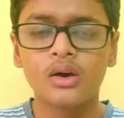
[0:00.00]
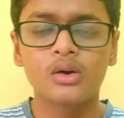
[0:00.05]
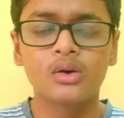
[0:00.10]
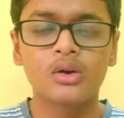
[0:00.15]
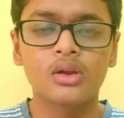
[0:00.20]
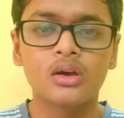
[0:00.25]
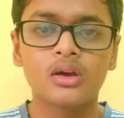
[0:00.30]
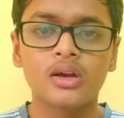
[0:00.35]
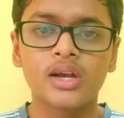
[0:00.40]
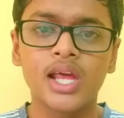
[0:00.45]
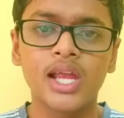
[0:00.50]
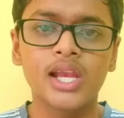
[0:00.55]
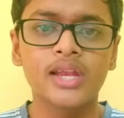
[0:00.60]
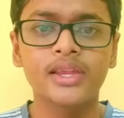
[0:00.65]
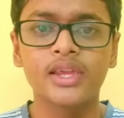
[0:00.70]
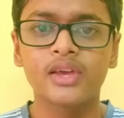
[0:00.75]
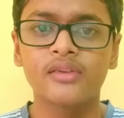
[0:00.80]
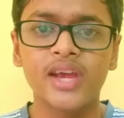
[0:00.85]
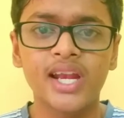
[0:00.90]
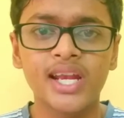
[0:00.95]
ஒரு
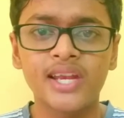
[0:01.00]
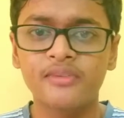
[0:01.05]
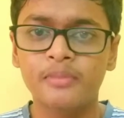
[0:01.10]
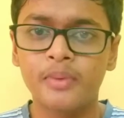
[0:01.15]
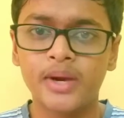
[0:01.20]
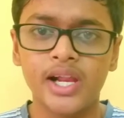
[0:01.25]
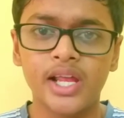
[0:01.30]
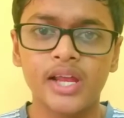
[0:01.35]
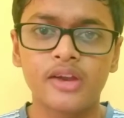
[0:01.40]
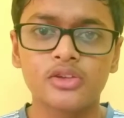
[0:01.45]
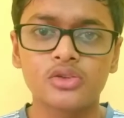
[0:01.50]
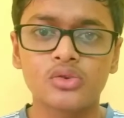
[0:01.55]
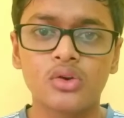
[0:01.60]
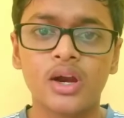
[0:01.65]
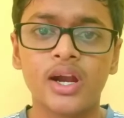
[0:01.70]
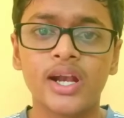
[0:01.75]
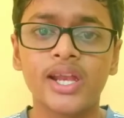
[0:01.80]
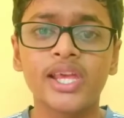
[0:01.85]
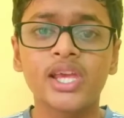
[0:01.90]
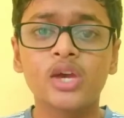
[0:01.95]
டெய்லி நீங்கள் வெயிட் லிஃப்ட் பண்ணுறீங்கன்னு
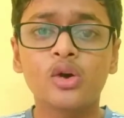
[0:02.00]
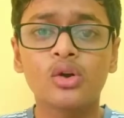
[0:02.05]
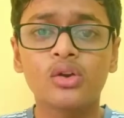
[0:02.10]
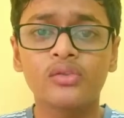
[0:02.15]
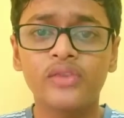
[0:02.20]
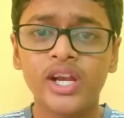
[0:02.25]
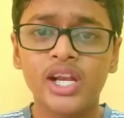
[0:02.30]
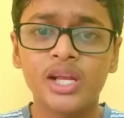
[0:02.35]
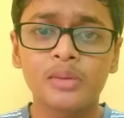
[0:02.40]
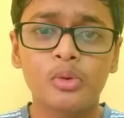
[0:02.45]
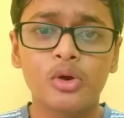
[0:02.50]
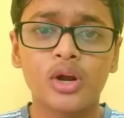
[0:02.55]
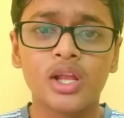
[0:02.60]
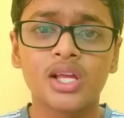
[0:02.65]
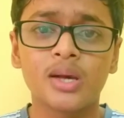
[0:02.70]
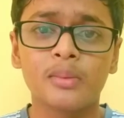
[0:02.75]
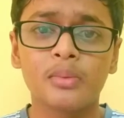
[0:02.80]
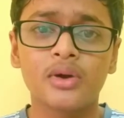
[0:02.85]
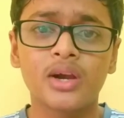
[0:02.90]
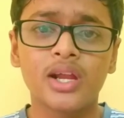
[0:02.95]
வச்சுக்கோங்களேன் நீங்கள் உங்கள் வீட்டுக்கு
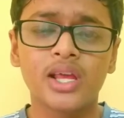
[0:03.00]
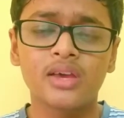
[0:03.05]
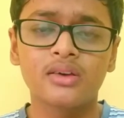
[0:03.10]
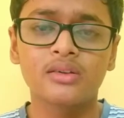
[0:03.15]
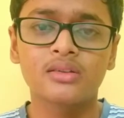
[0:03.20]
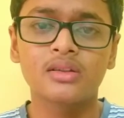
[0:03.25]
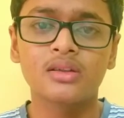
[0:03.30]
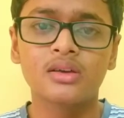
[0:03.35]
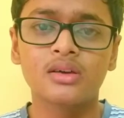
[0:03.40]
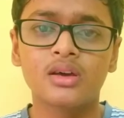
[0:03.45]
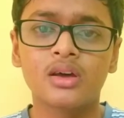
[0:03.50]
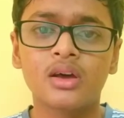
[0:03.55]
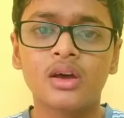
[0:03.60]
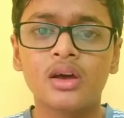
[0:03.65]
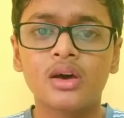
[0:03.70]
போனதுக்கப்புறம் நீங்கள் வந்து